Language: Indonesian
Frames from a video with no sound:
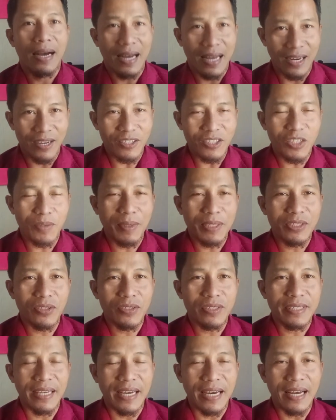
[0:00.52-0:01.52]
Halo
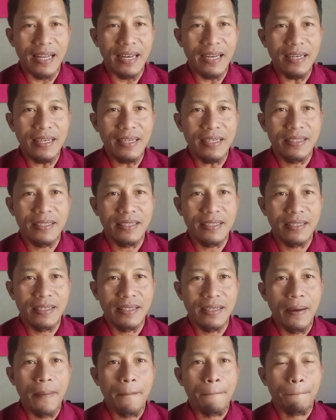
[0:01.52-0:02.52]
Sobat Sosial,
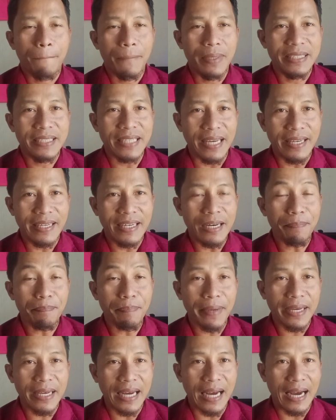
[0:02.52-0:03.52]

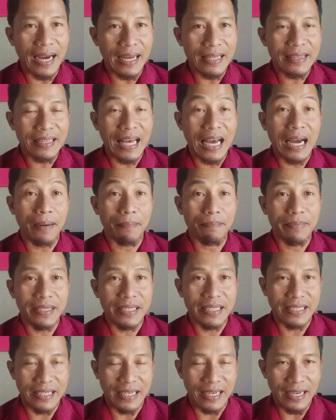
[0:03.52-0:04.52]
pencairan PKH tahap
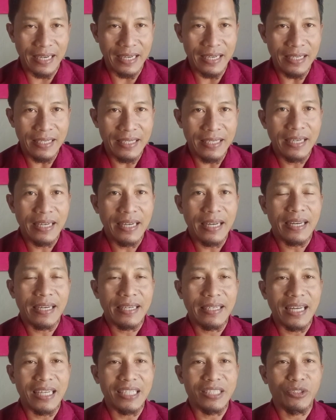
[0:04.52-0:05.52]
3
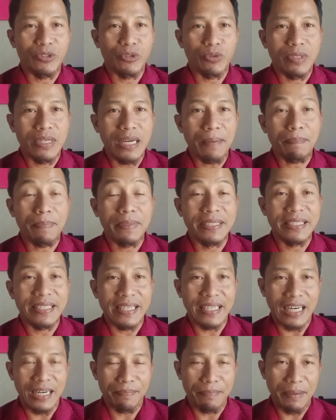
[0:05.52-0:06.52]
dan juga
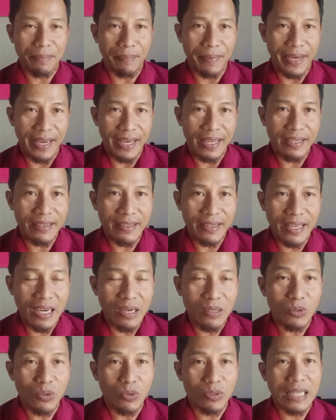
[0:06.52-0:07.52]
pencairan
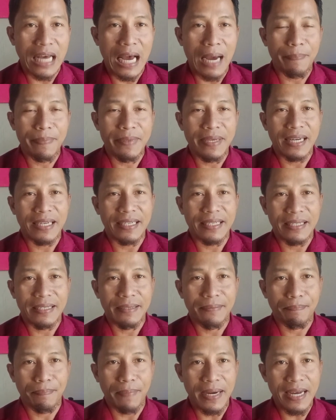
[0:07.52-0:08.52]
BPNT untuk tahap yang
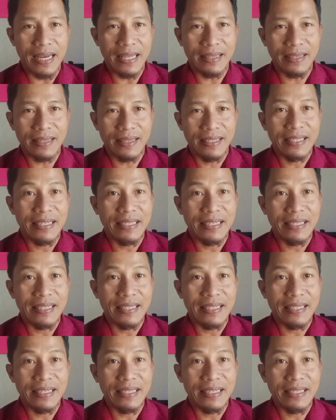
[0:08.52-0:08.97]
keempat